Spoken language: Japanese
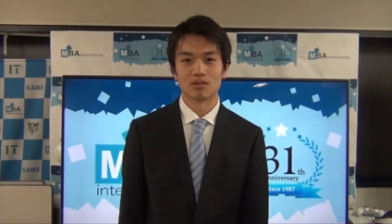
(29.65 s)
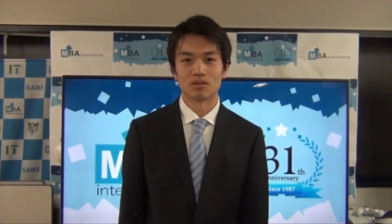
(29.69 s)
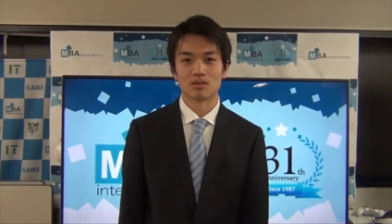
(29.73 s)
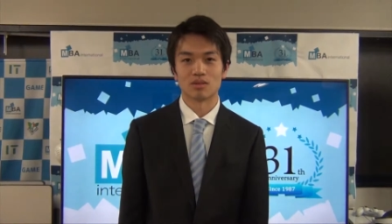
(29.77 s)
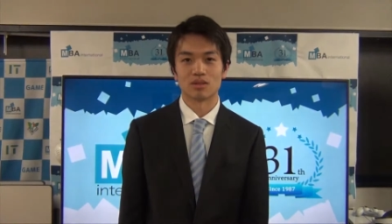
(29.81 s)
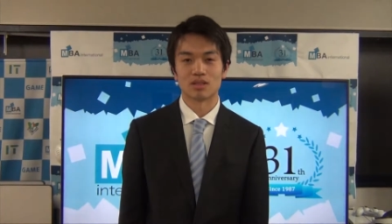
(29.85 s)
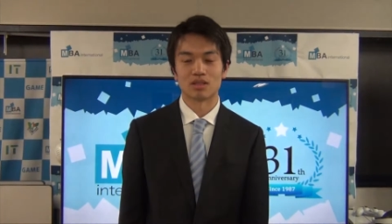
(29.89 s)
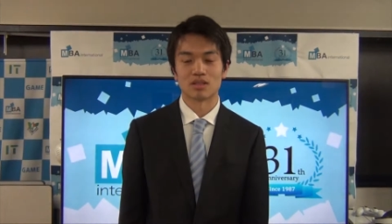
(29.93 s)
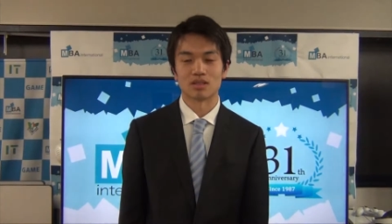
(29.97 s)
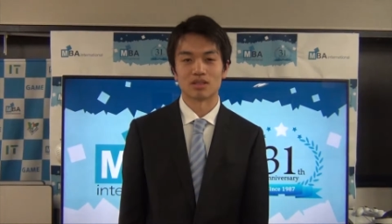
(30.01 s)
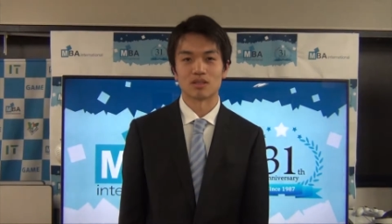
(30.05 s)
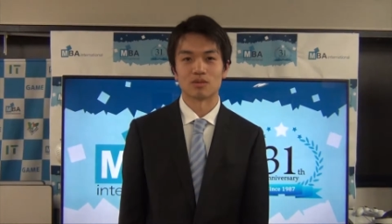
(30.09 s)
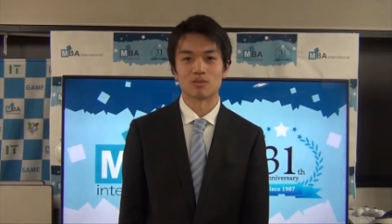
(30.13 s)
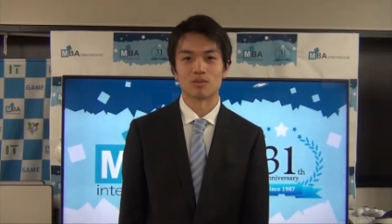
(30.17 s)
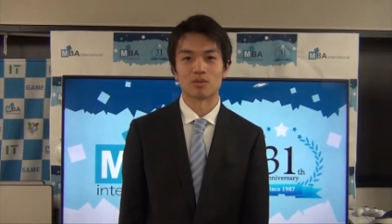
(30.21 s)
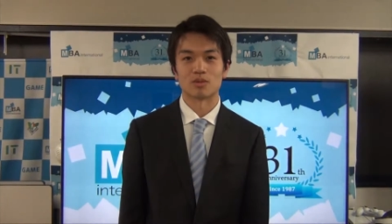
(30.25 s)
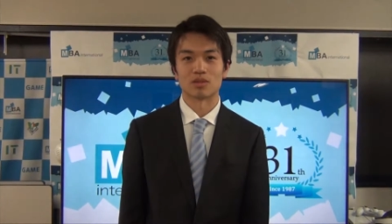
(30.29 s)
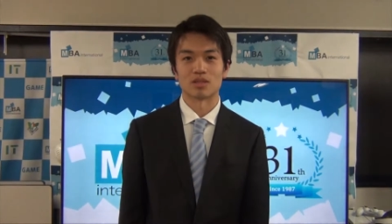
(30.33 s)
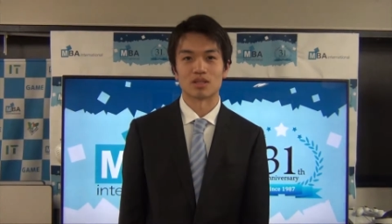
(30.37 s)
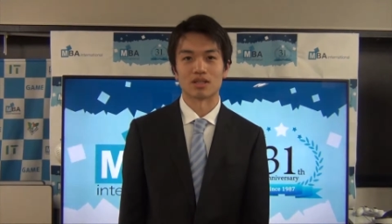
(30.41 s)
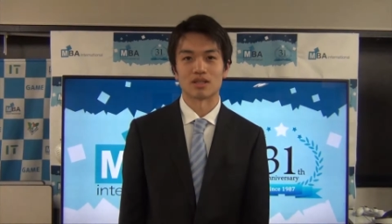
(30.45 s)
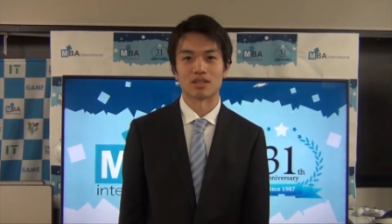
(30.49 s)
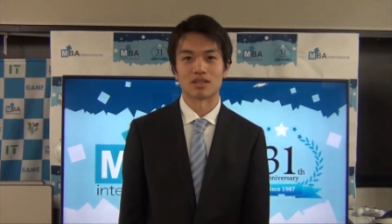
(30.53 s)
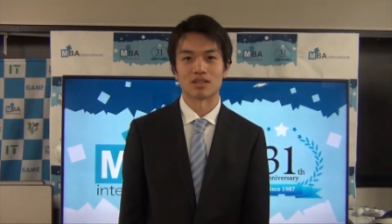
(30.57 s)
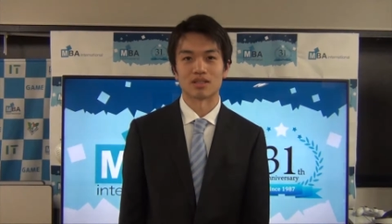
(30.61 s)
の
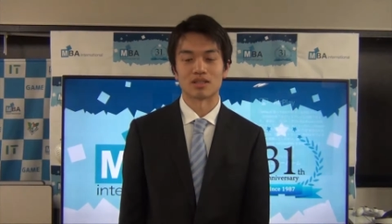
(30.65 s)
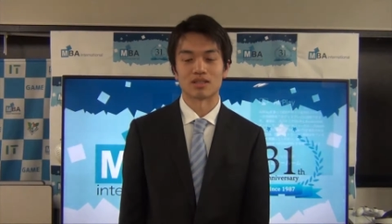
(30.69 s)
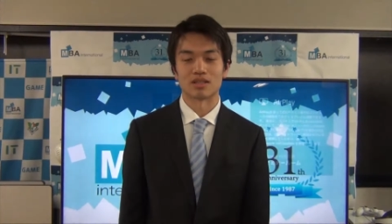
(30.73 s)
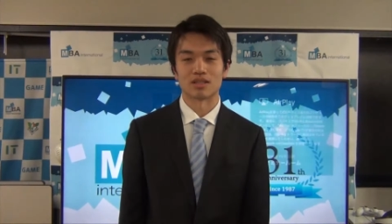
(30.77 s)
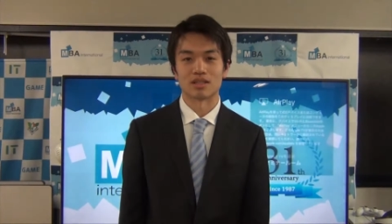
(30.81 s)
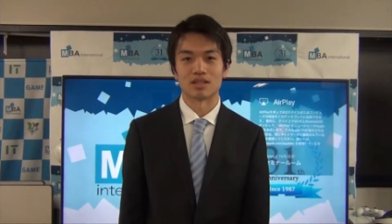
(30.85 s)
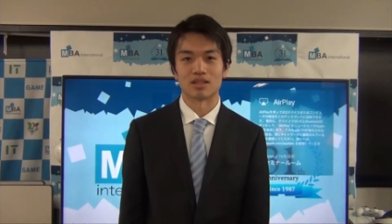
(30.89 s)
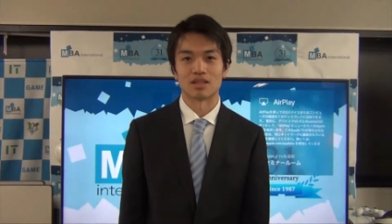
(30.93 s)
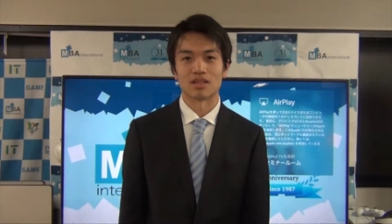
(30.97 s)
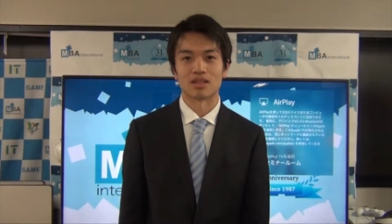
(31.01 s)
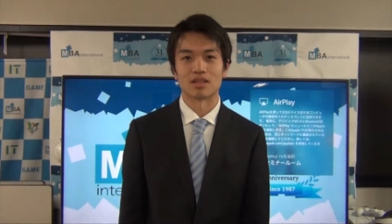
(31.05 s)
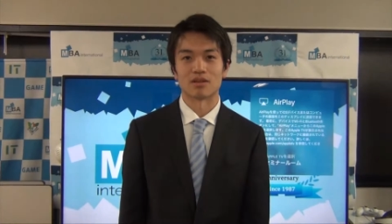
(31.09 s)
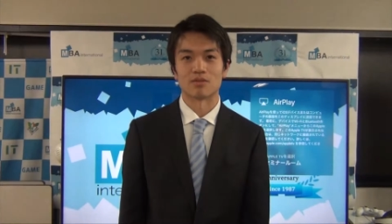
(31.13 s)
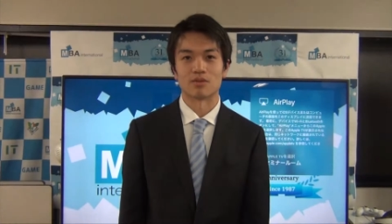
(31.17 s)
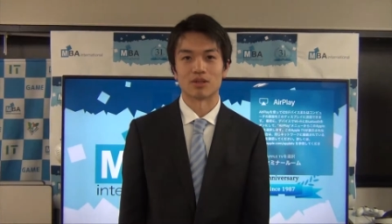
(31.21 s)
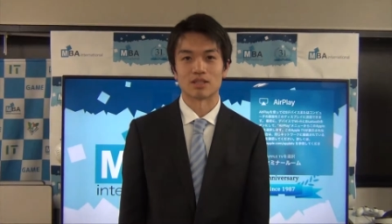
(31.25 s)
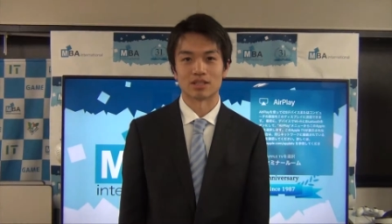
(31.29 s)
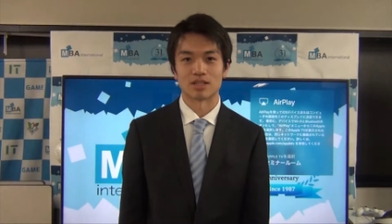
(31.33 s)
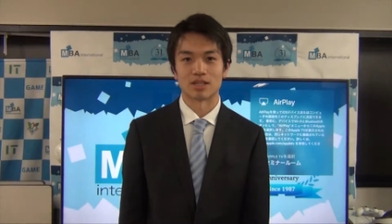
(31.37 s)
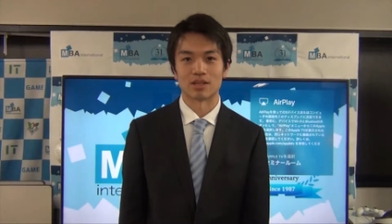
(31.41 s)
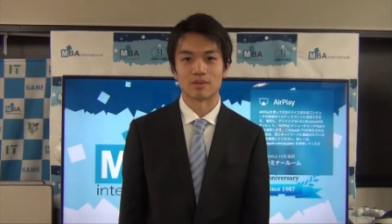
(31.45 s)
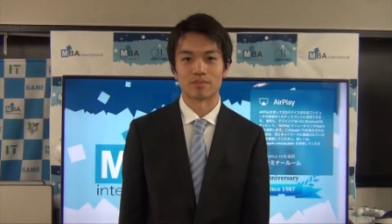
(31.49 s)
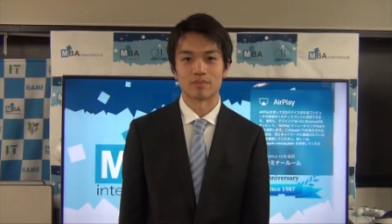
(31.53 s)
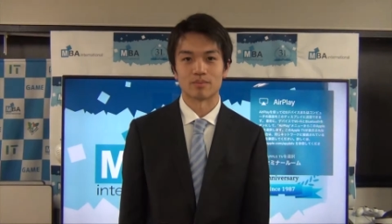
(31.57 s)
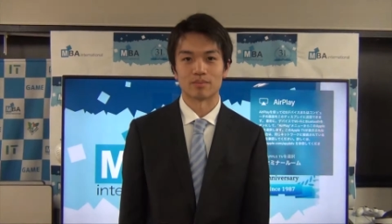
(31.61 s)
インターンシップを参加させていただきま
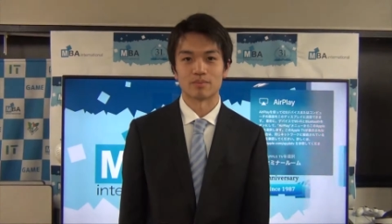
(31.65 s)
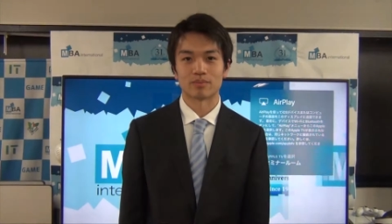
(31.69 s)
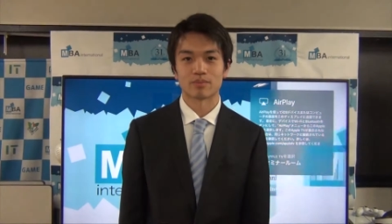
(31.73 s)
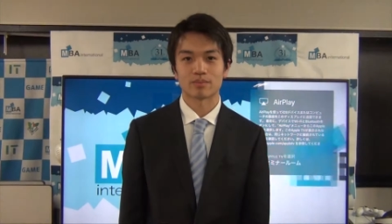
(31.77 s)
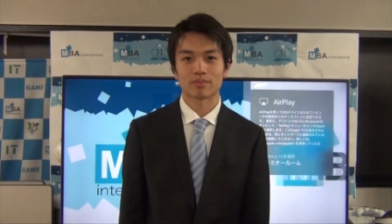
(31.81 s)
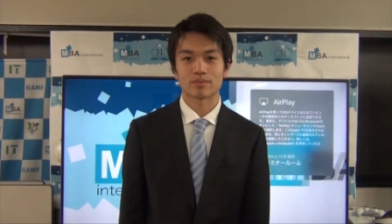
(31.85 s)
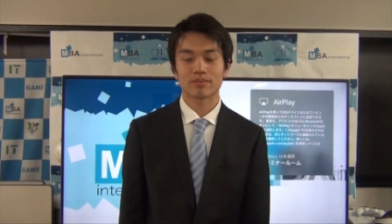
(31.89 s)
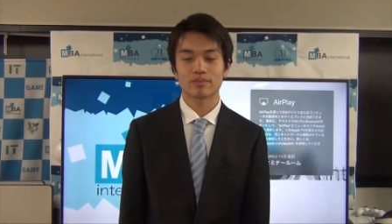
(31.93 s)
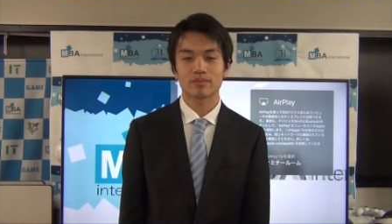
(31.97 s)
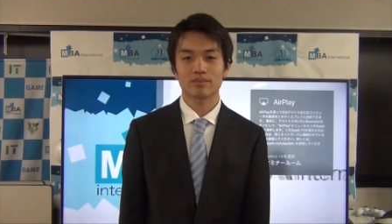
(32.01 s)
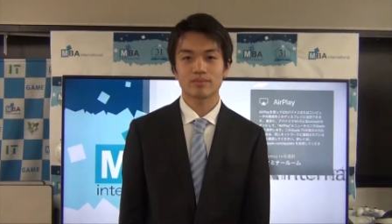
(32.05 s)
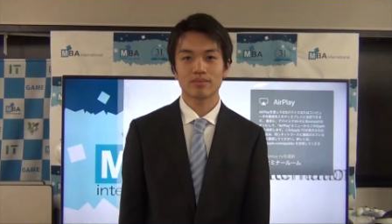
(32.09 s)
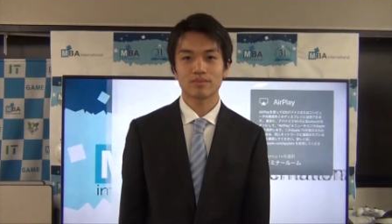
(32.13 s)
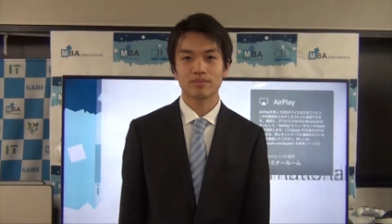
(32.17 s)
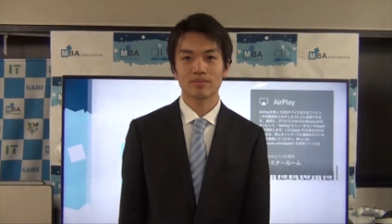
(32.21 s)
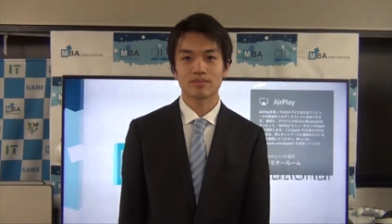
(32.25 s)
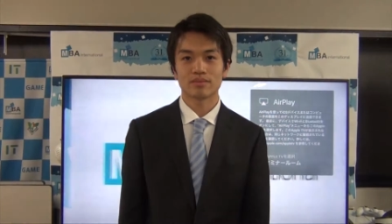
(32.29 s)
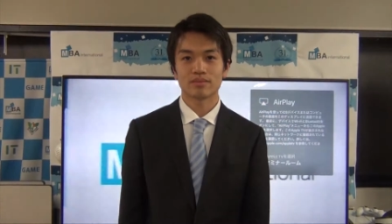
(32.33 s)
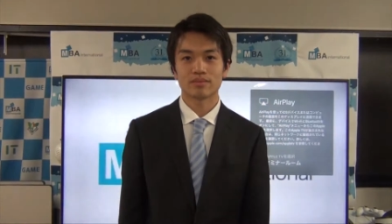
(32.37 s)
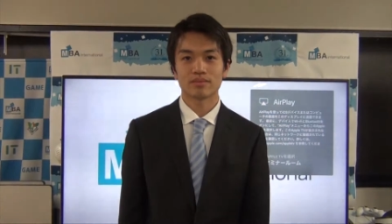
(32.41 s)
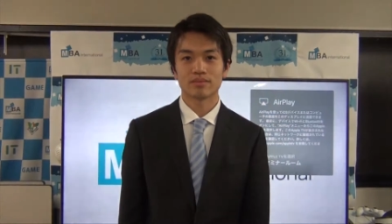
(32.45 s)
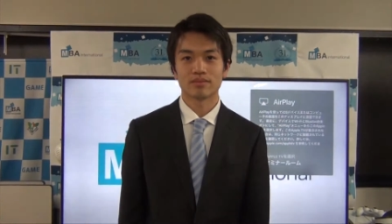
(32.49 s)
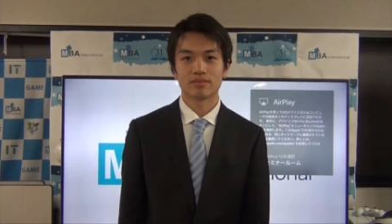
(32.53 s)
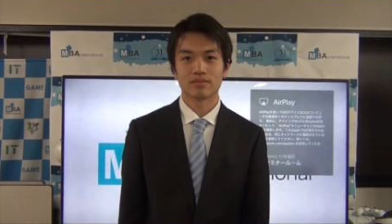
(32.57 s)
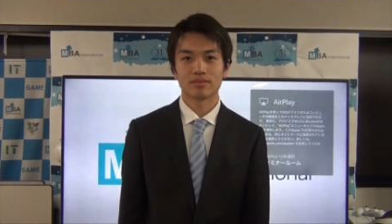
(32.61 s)
した。は
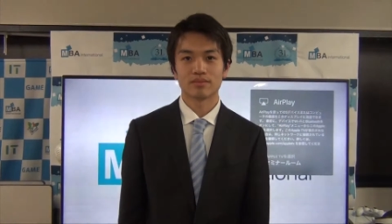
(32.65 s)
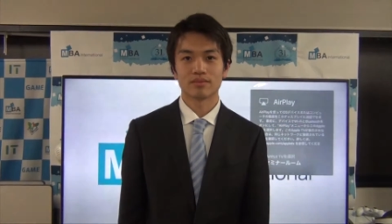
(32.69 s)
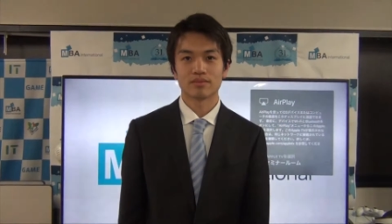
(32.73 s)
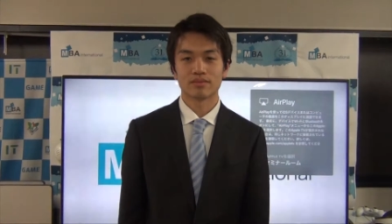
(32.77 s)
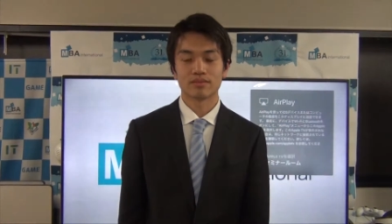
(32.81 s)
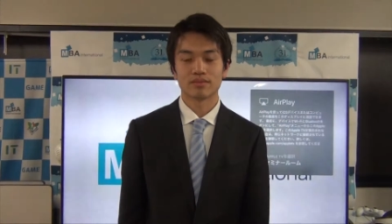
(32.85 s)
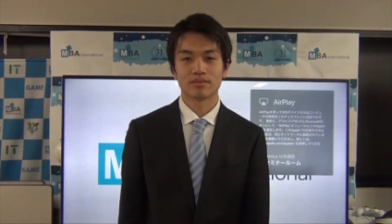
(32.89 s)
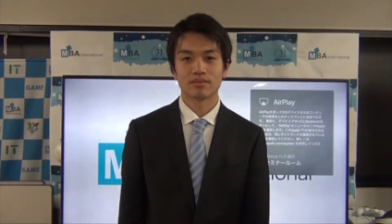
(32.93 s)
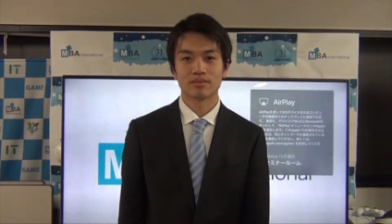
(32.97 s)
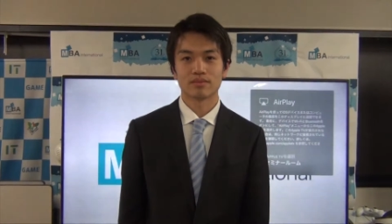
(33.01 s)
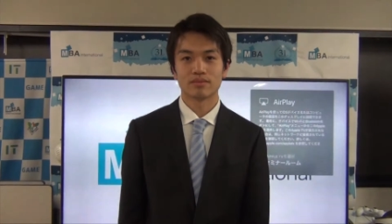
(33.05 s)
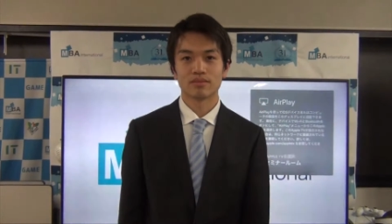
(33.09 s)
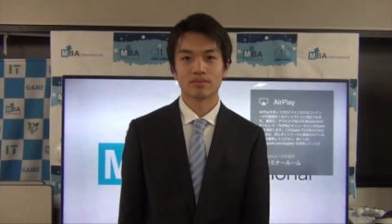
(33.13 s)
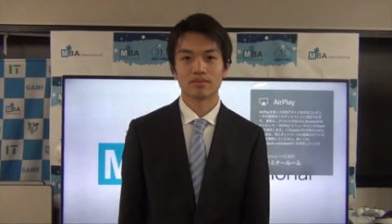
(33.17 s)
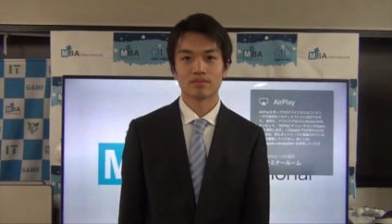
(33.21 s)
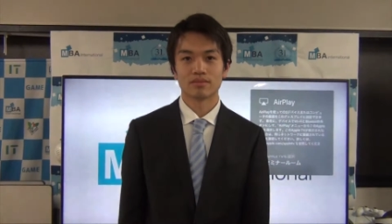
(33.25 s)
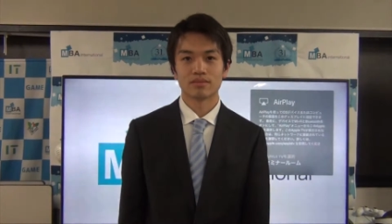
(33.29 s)
い。